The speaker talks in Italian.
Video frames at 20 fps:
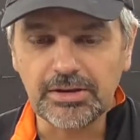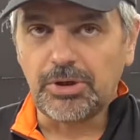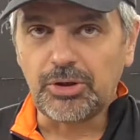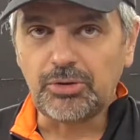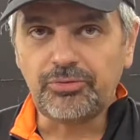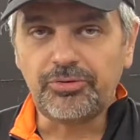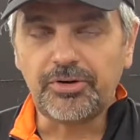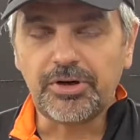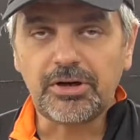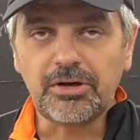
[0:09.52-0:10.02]
ma
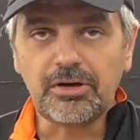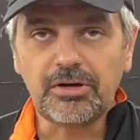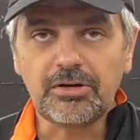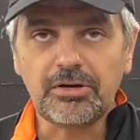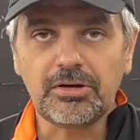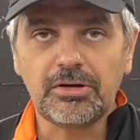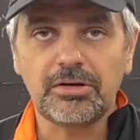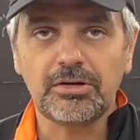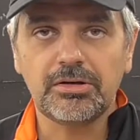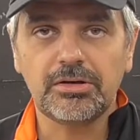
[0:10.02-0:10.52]
lo
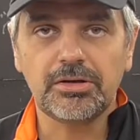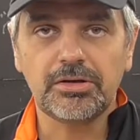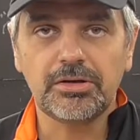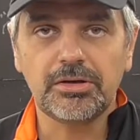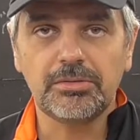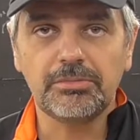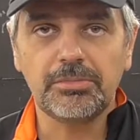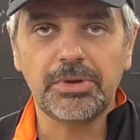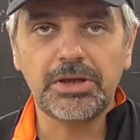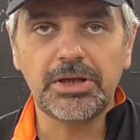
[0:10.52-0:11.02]
farò
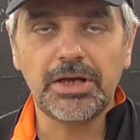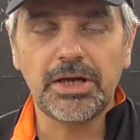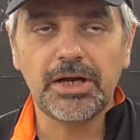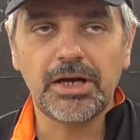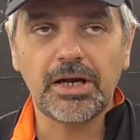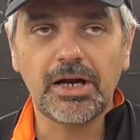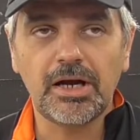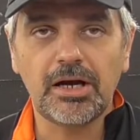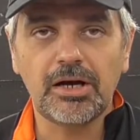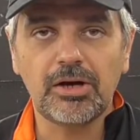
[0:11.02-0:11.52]
in
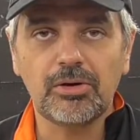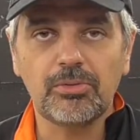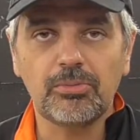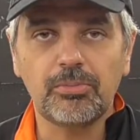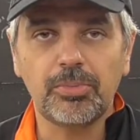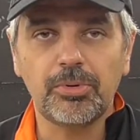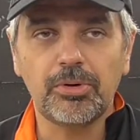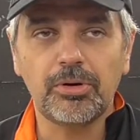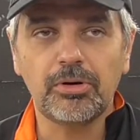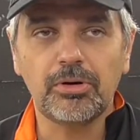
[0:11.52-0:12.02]
maniera
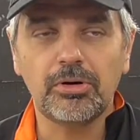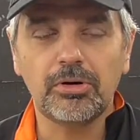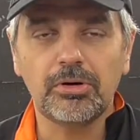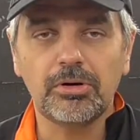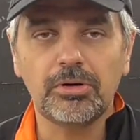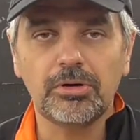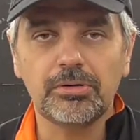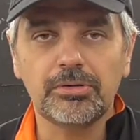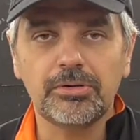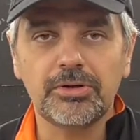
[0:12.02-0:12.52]
un
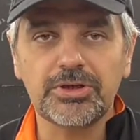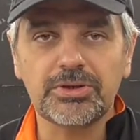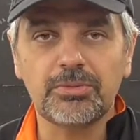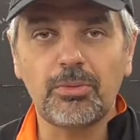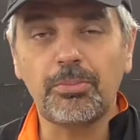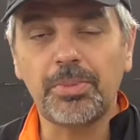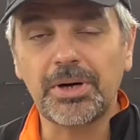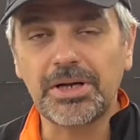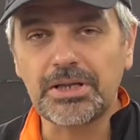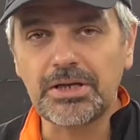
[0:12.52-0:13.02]
po'
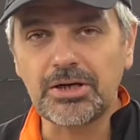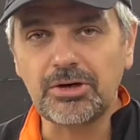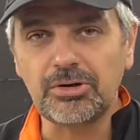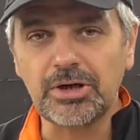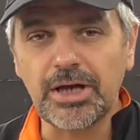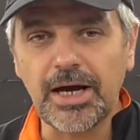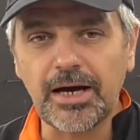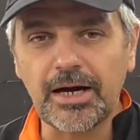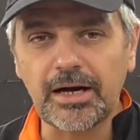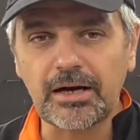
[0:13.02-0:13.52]
diciamo
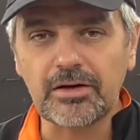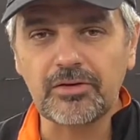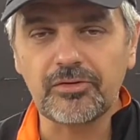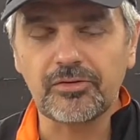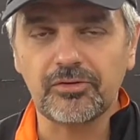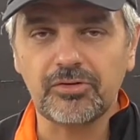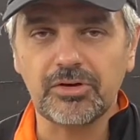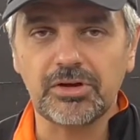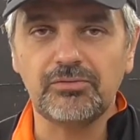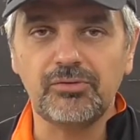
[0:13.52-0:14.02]
particolare, nel
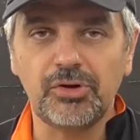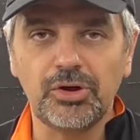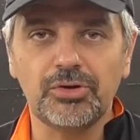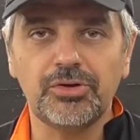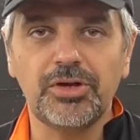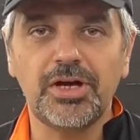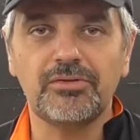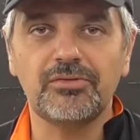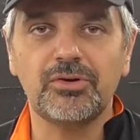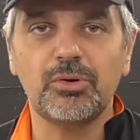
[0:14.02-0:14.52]
senso che voglio
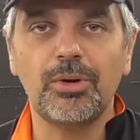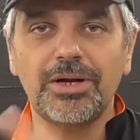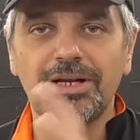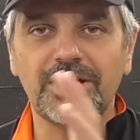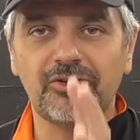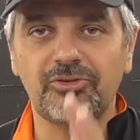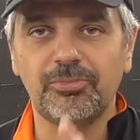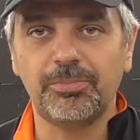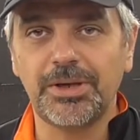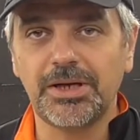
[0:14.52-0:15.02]
darvi
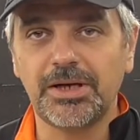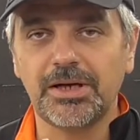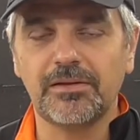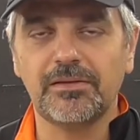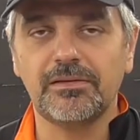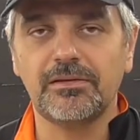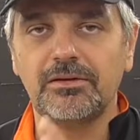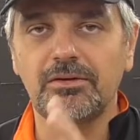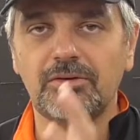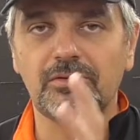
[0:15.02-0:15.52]
qualche
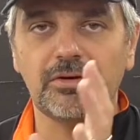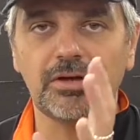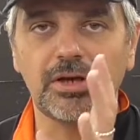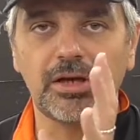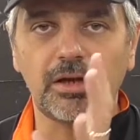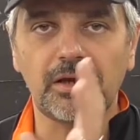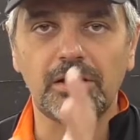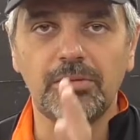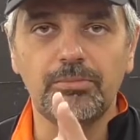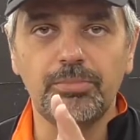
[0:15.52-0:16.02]

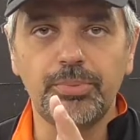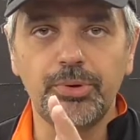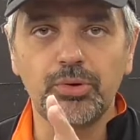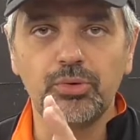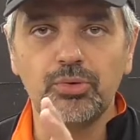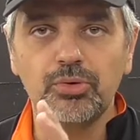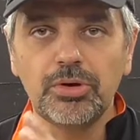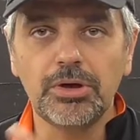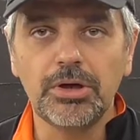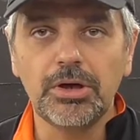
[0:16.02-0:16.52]
spiegazione in
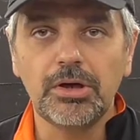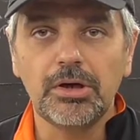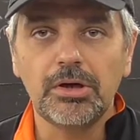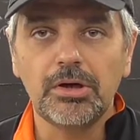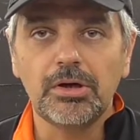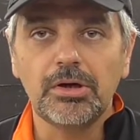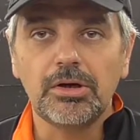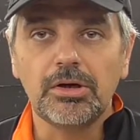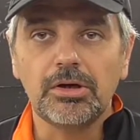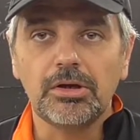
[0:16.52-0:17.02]
più
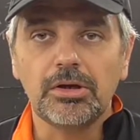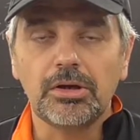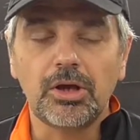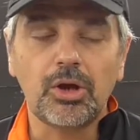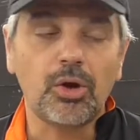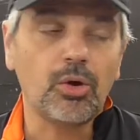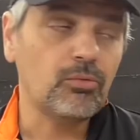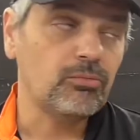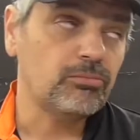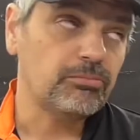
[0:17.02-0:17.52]

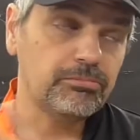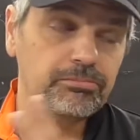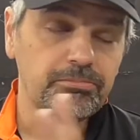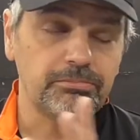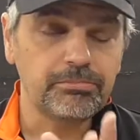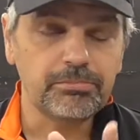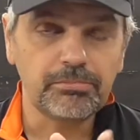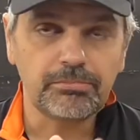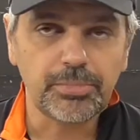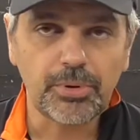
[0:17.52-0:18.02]
che
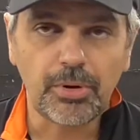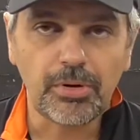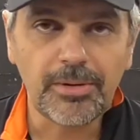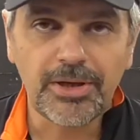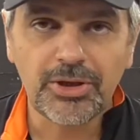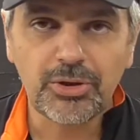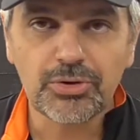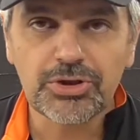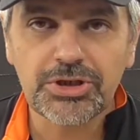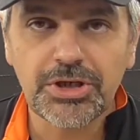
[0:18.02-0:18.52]

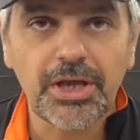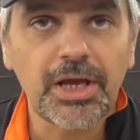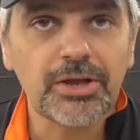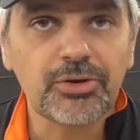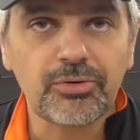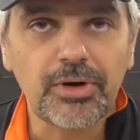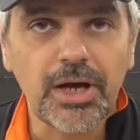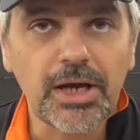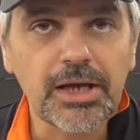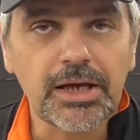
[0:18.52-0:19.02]
probabilmente ho già
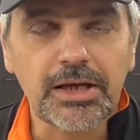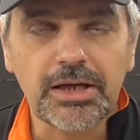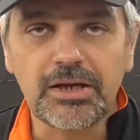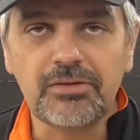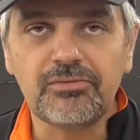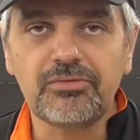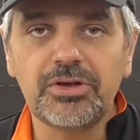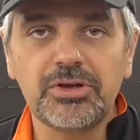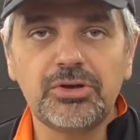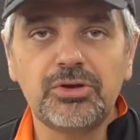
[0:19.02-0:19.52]
dato anche
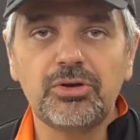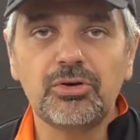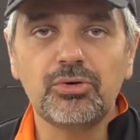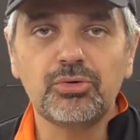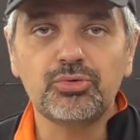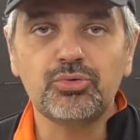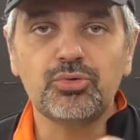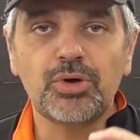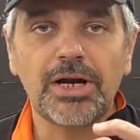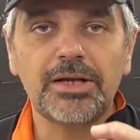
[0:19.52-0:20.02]
nei
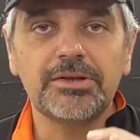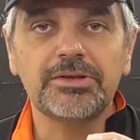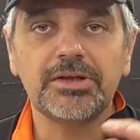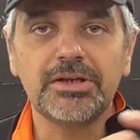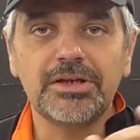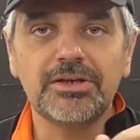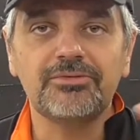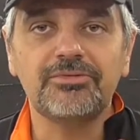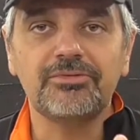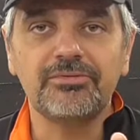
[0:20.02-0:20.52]
video
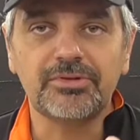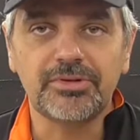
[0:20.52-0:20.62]
durante le,